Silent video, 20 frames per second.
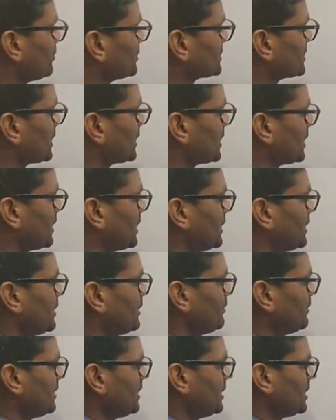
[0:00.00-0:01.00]
बताना है
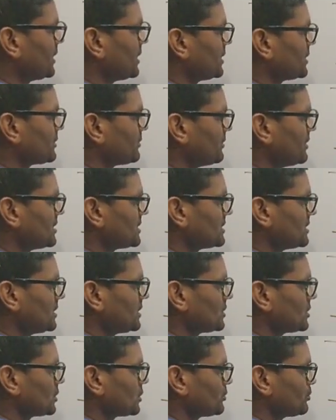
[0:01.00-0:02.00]
निम्नलिखित में से
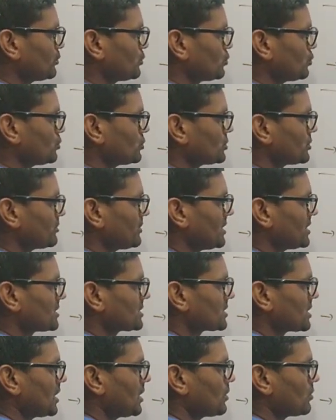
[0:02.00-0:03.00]
तत्पुरुष
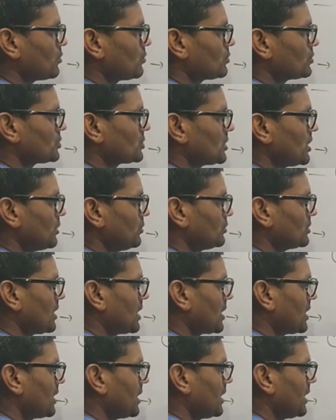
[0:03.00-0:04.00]
समास का कौन सा
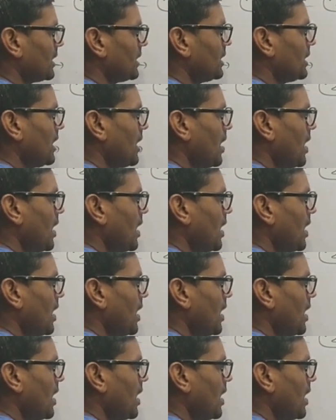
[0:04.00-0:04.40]
उदाहरण है